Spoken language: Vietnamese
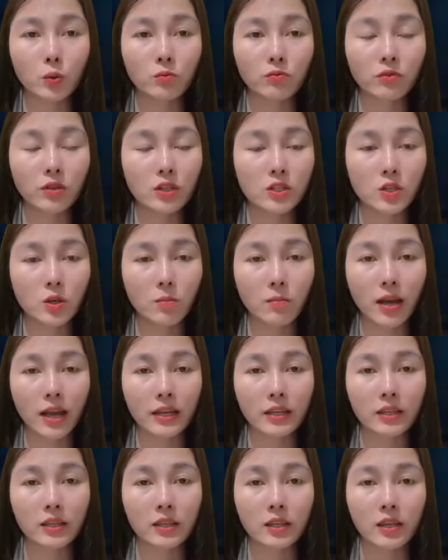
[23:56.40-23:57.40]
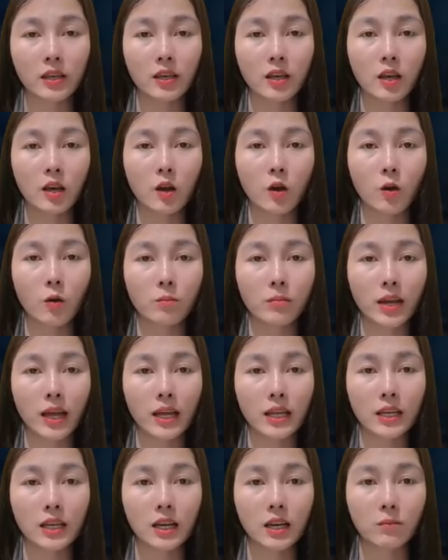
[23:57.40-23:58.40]
Thông từ tốn lấy điện thoại từ
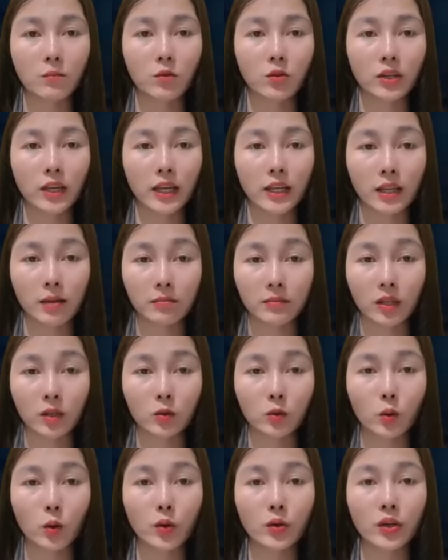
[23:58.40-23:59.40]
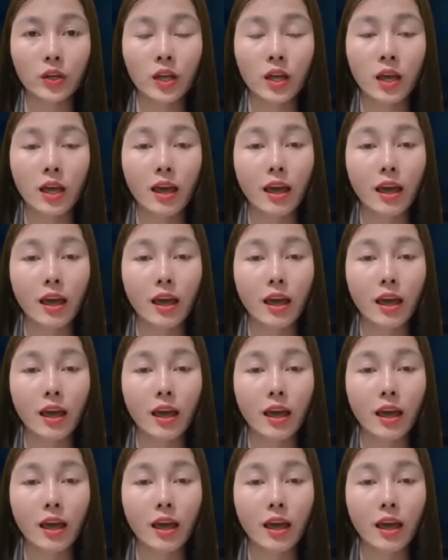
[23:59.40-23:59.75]
trong túi ra, mở tấm